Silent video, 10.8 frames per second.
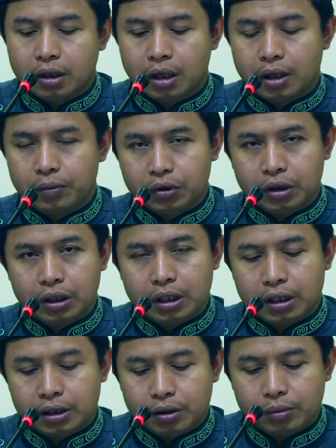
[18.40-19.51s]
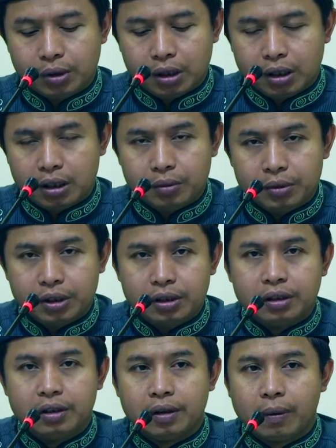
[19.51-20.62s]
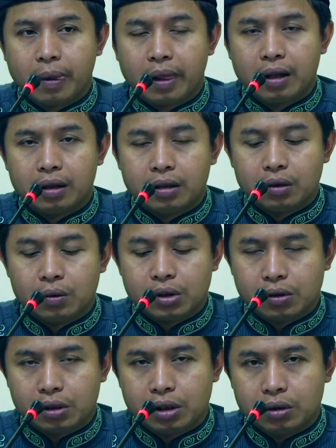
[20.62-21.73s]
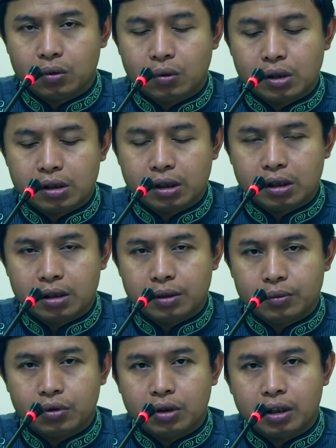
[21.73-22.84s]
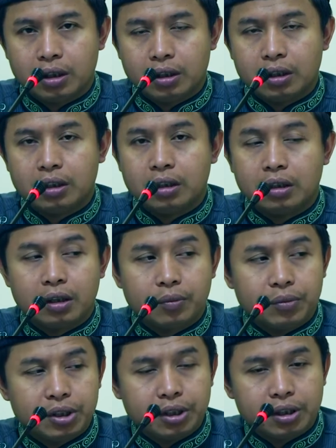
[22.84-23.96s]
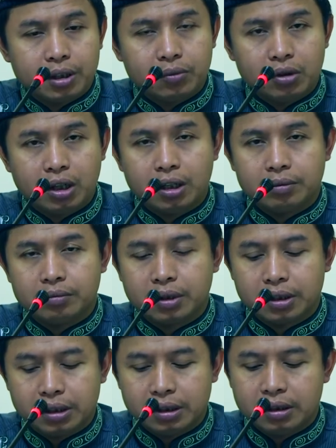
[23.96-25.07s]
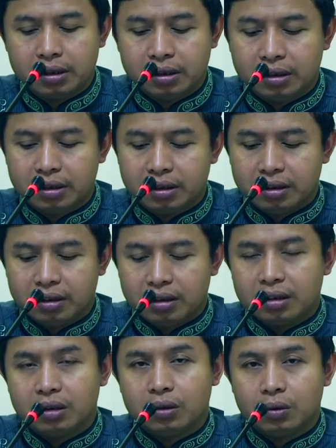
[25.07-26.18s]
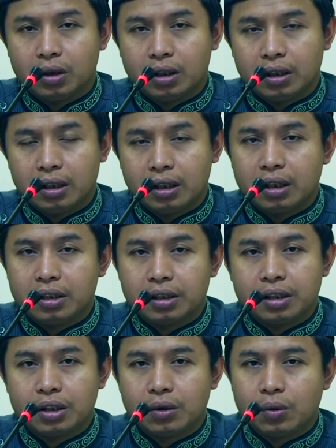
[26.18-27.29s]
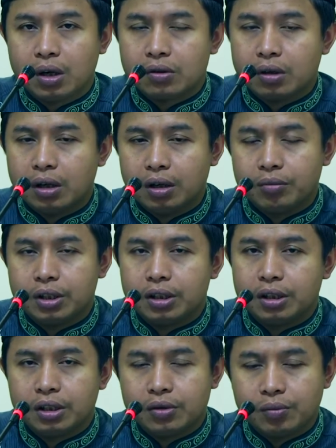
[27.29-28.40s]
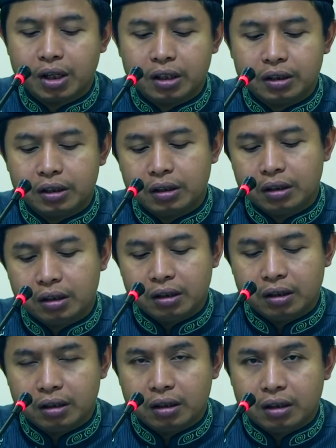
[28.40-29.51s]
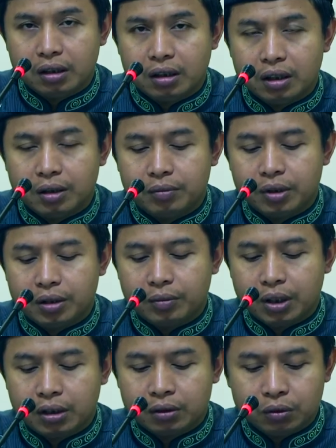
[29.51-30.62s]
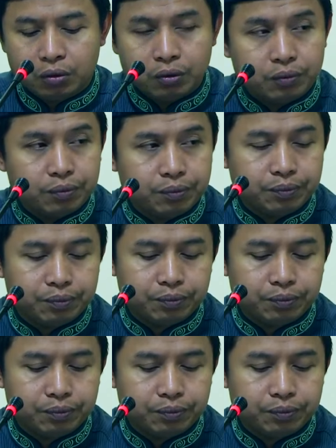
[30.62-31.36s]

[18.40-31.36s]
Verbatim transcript: Alhamdulillahi rabbil alamin wassalatu wassalamu ala nabiyyina Muhammadin wa ala alihi wa ashabihi ajma'in. Amma ba'du.